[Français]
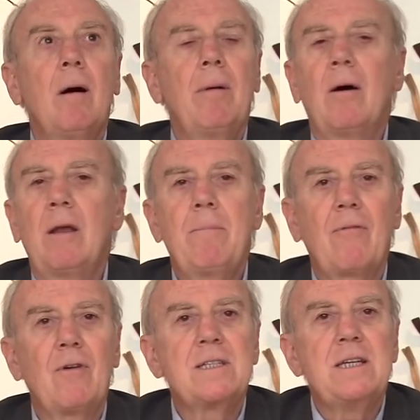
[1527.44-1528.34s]
ah ben, On est
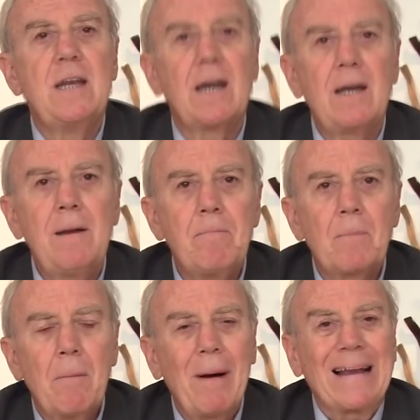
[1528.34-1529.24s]
parfois sidéré
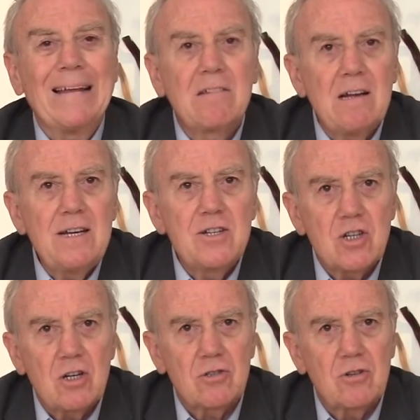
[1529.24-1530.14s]
par
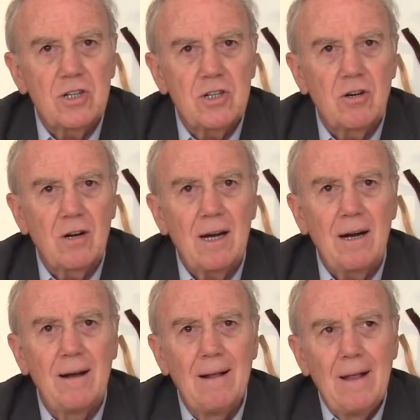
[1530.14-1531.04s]
l'intelligence de ces
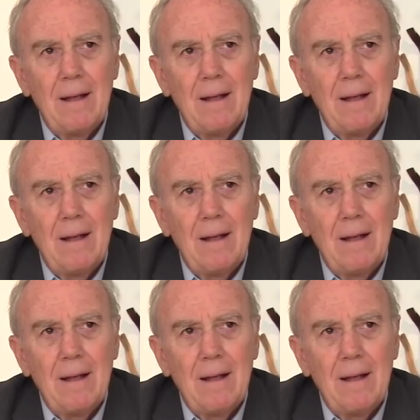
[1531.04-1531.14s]
gens-là,